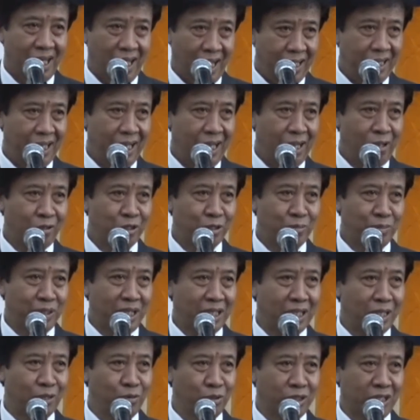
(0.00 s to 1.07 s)
Anda harus
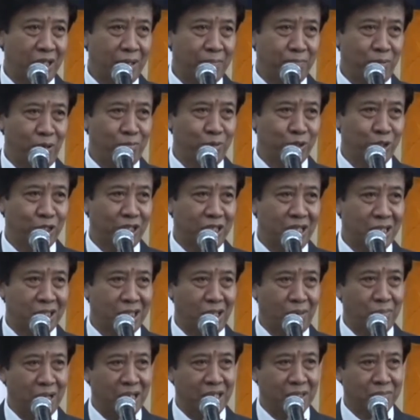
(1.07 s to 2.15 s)
menjadi duta promosi yang
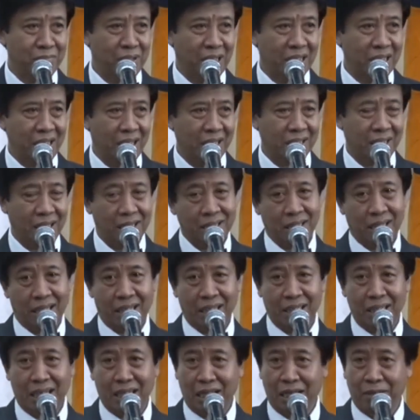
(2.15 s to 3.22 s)
terbaik bagi
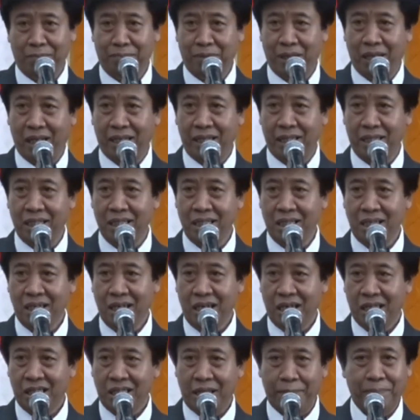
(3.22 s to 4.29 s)
STIE dan Akbar ini,
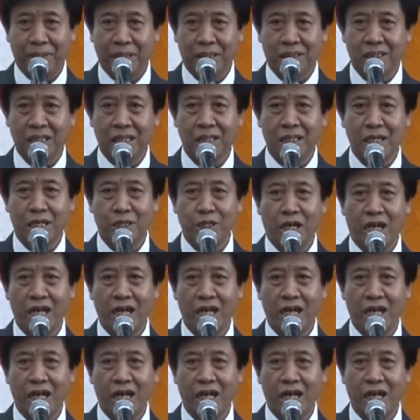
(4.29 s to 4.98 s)
tapi tidak